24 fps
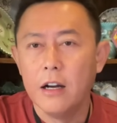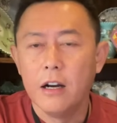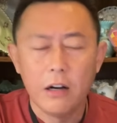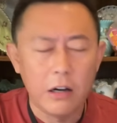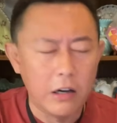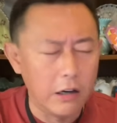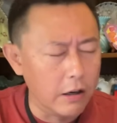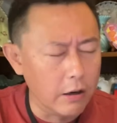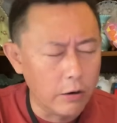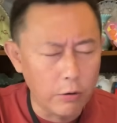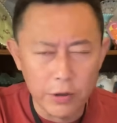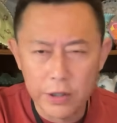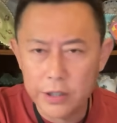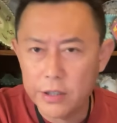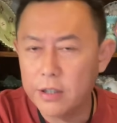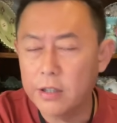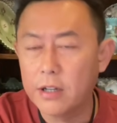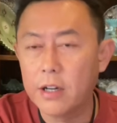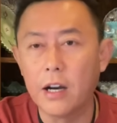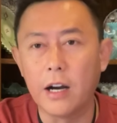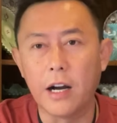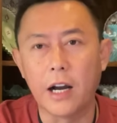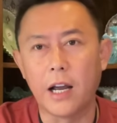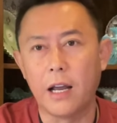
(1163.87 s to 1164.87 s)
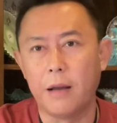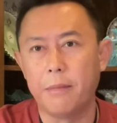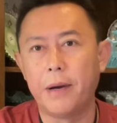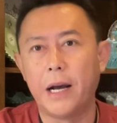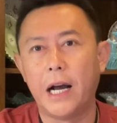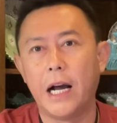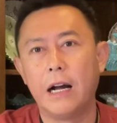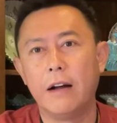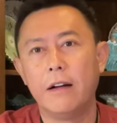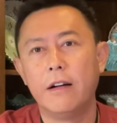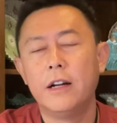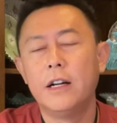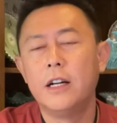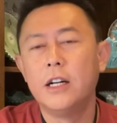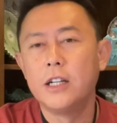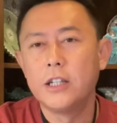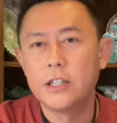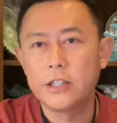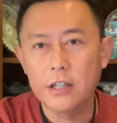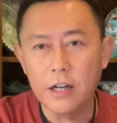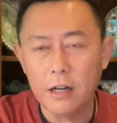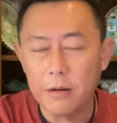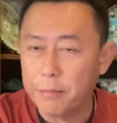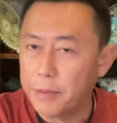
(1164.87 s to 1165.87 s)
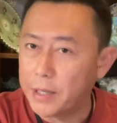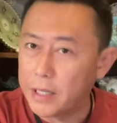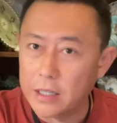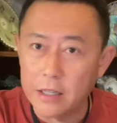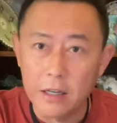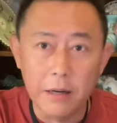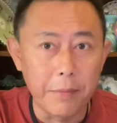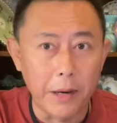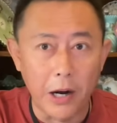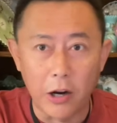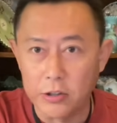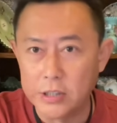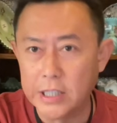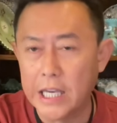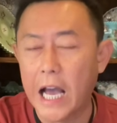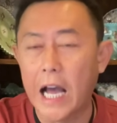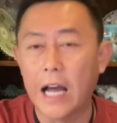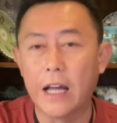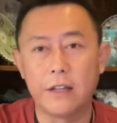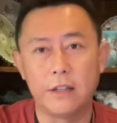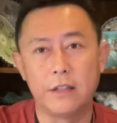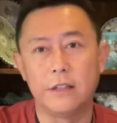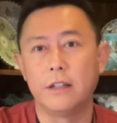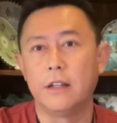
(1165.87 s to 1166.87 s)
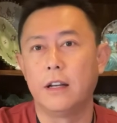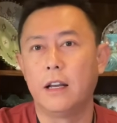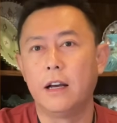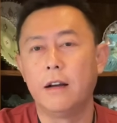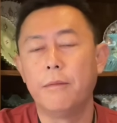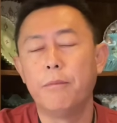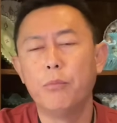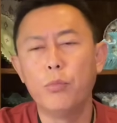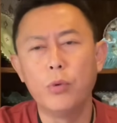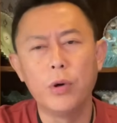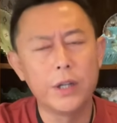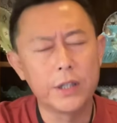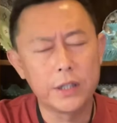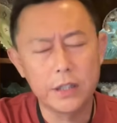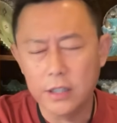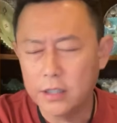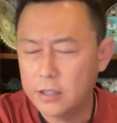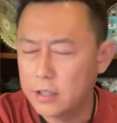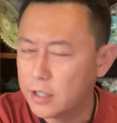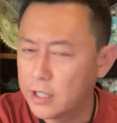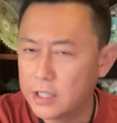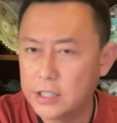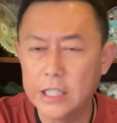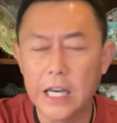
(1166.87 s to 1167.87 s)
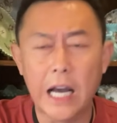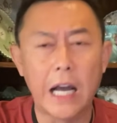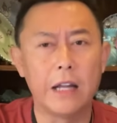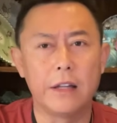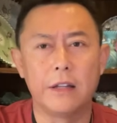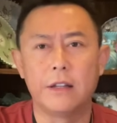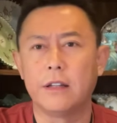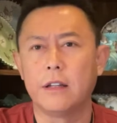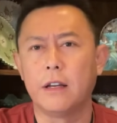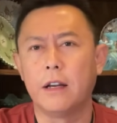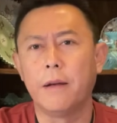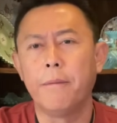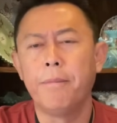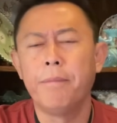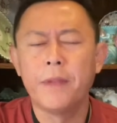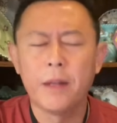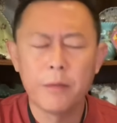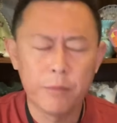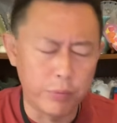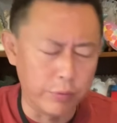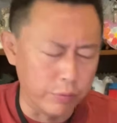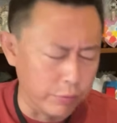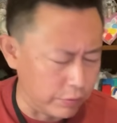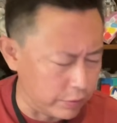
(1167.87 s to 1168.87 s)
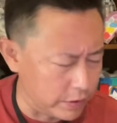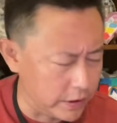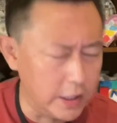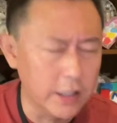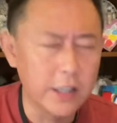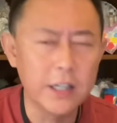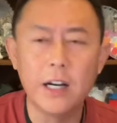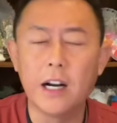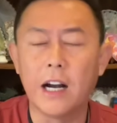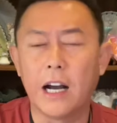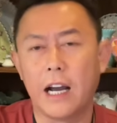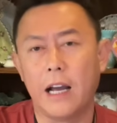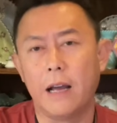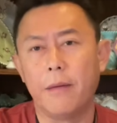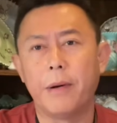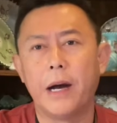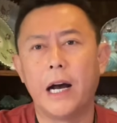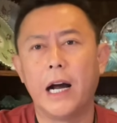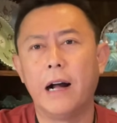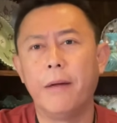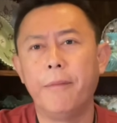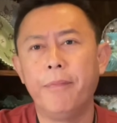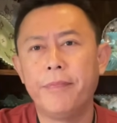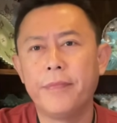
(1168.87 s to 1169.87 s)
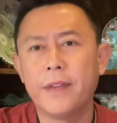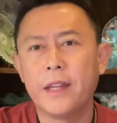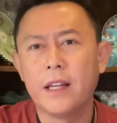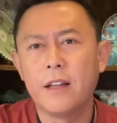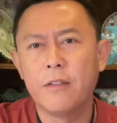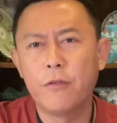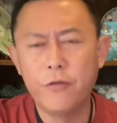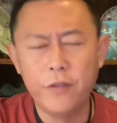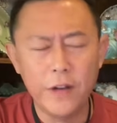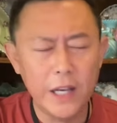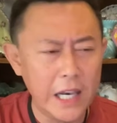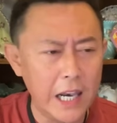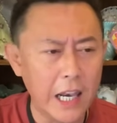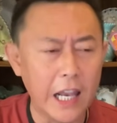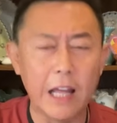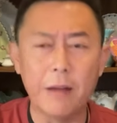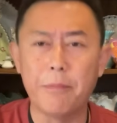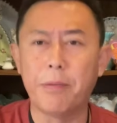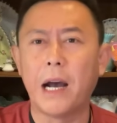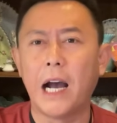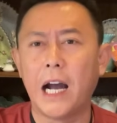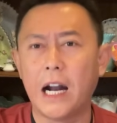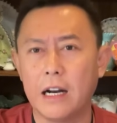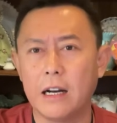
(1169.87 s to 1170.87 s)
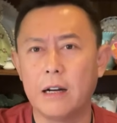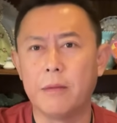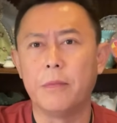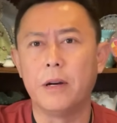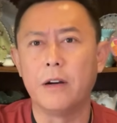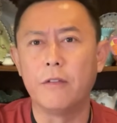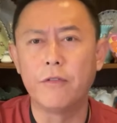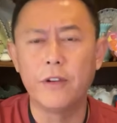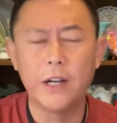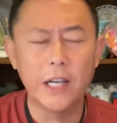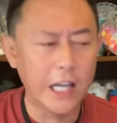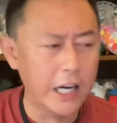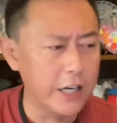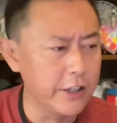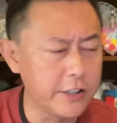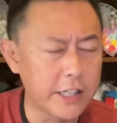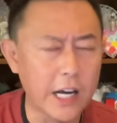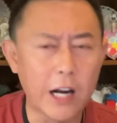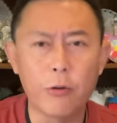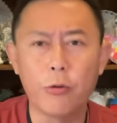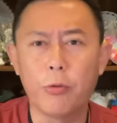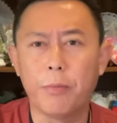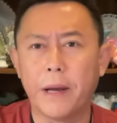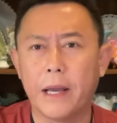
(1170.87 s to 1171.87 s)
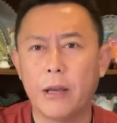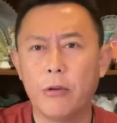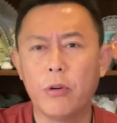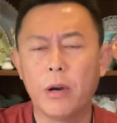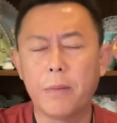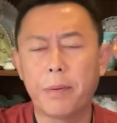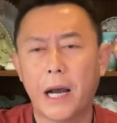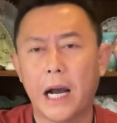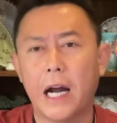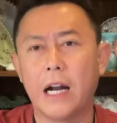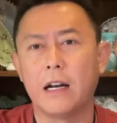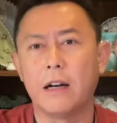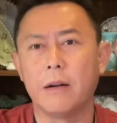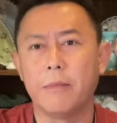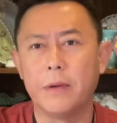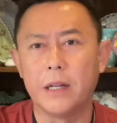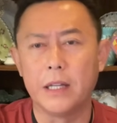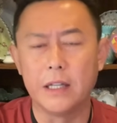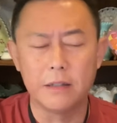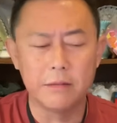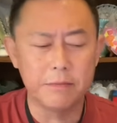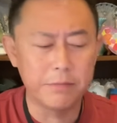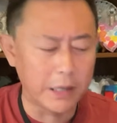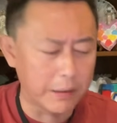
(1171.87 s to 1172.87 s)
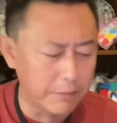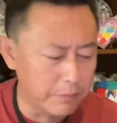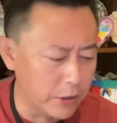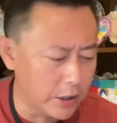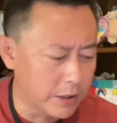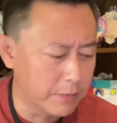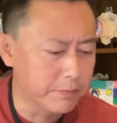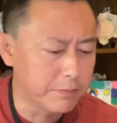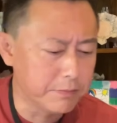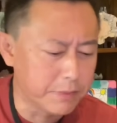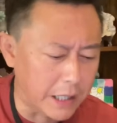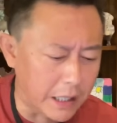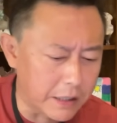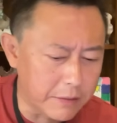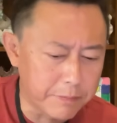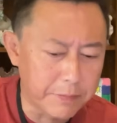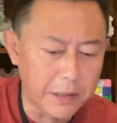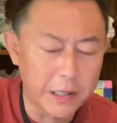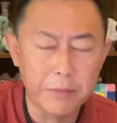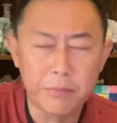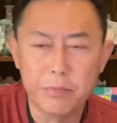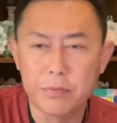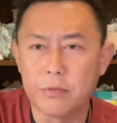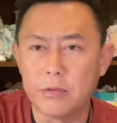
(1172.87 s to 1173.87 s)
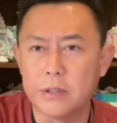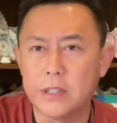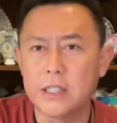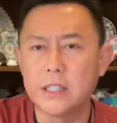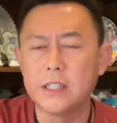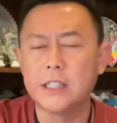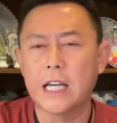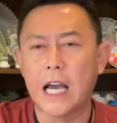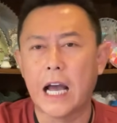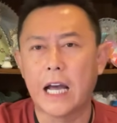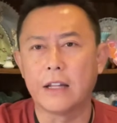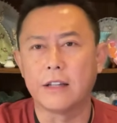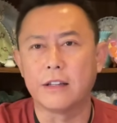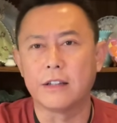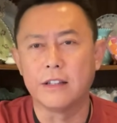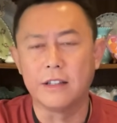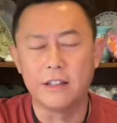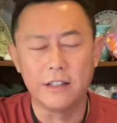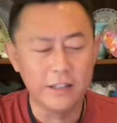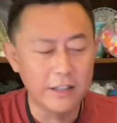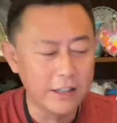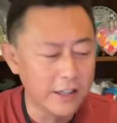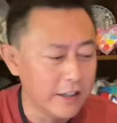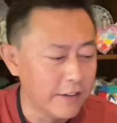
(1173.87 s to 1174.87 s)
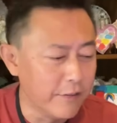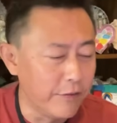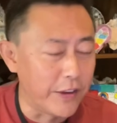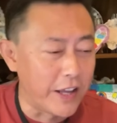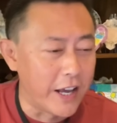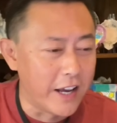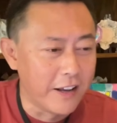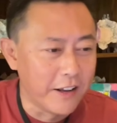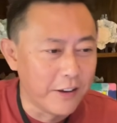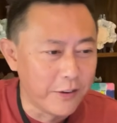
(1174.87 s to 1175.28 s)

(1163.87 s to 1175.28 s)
俄罗斯更害怕，圣彼得堡吓死了，莫斯科吓死了，普京更害怕。芬兰怕什么？芬兰加入北约怕什么？那把莫把把普京吓死！你你